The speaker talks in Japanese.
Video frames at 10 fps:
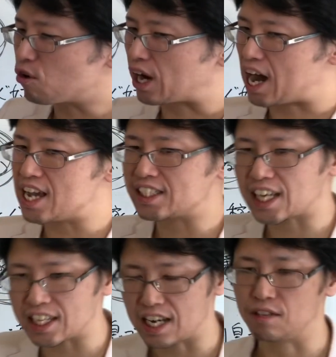を返
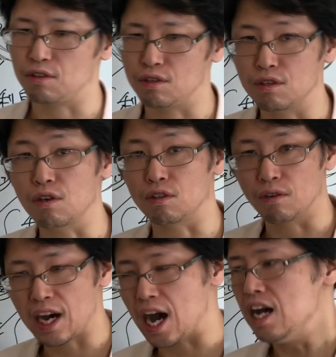さないというこ
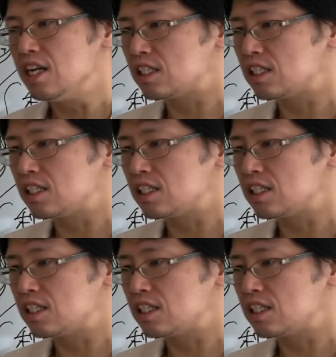とは、